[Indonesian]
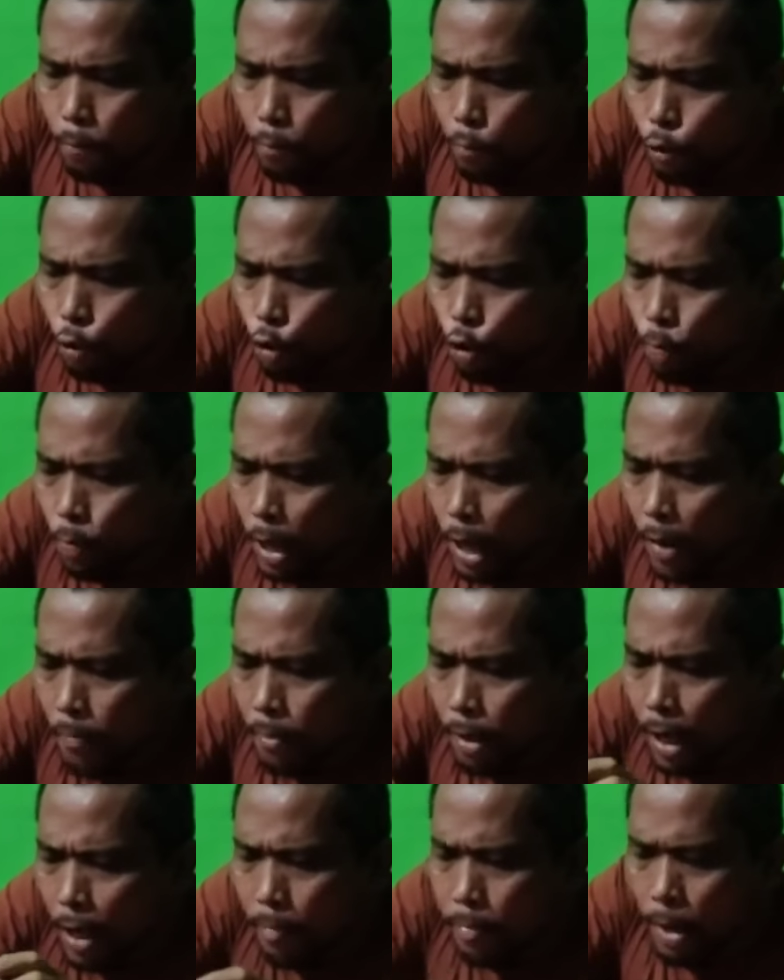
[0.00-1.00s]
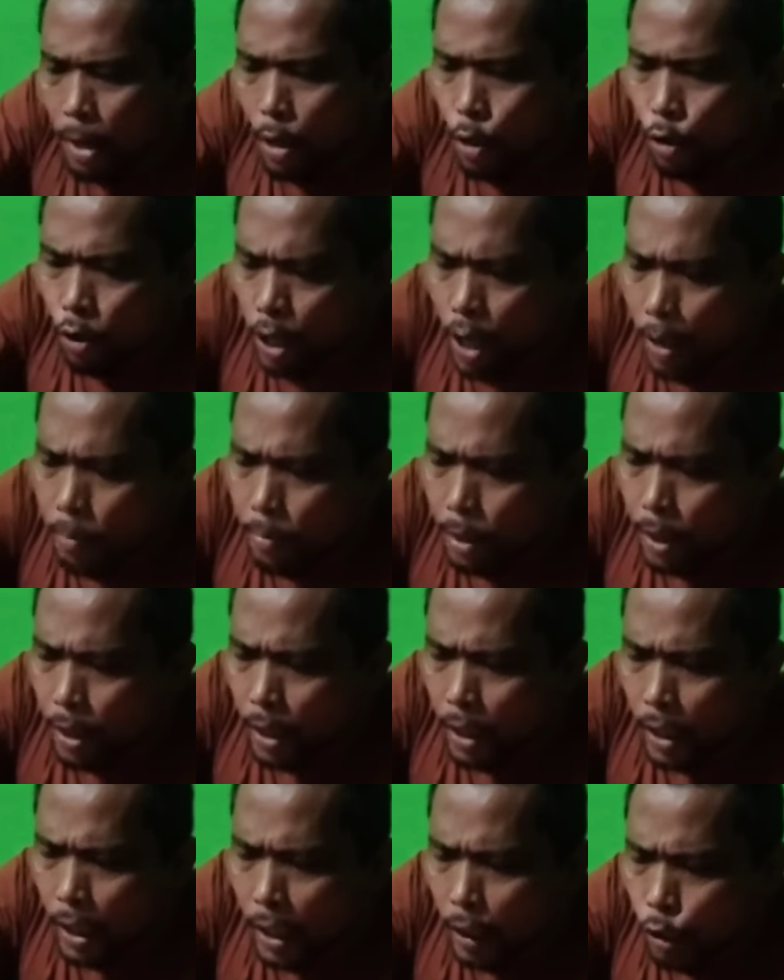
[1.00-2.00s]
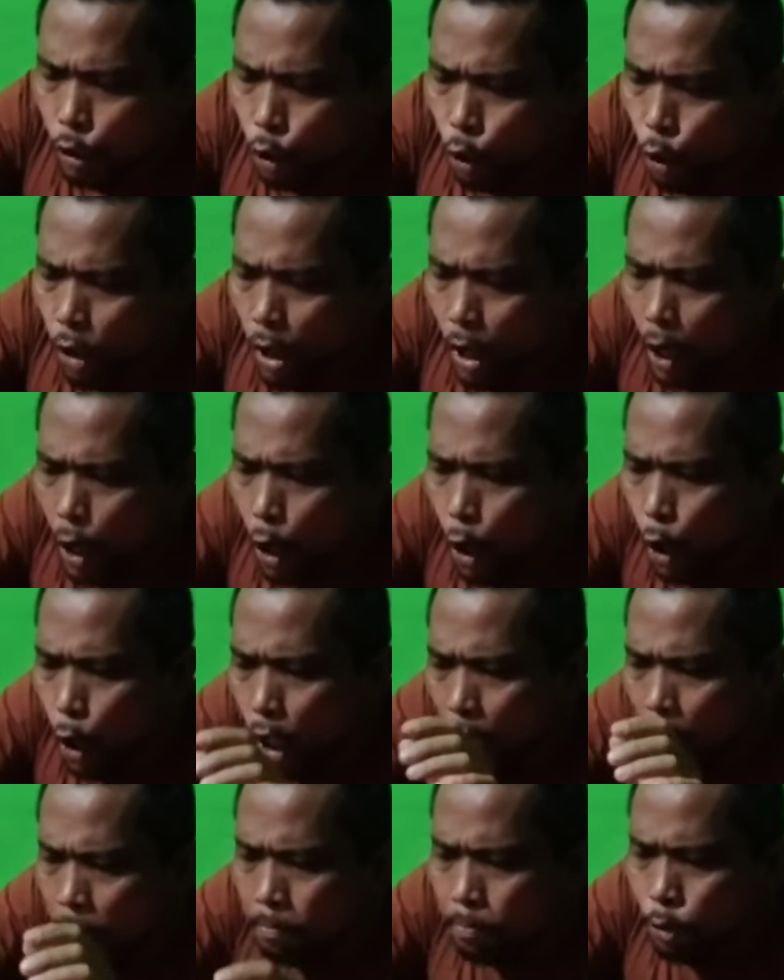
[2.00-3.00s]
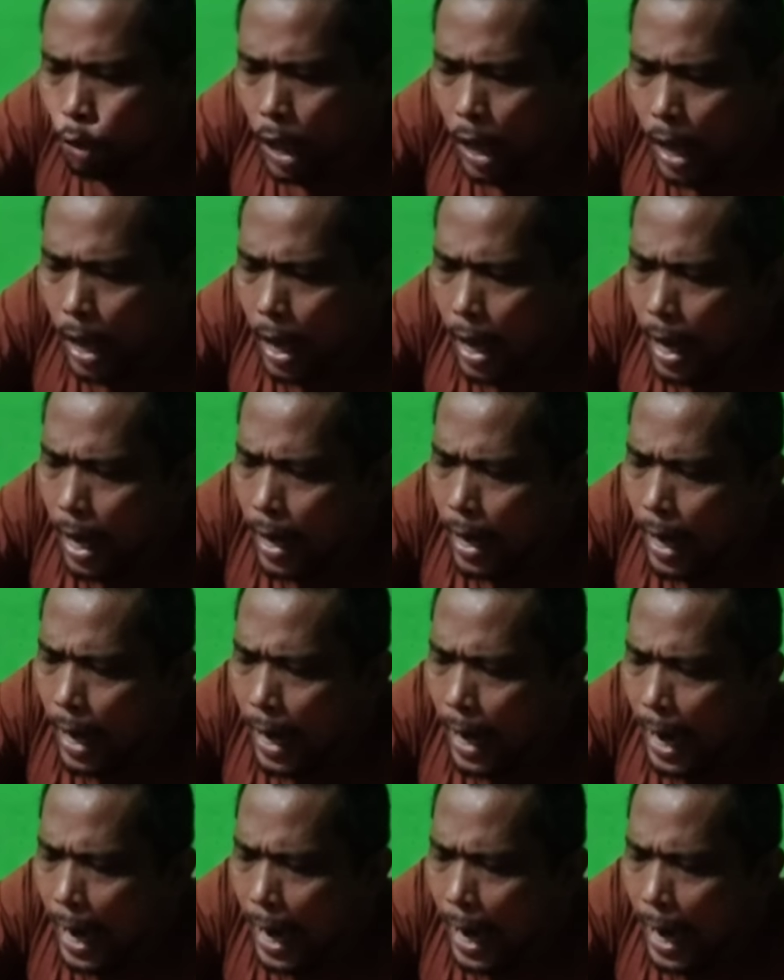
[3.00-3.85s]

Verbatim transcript: Belum apa-apa udah bikin intro yang koloran pula lah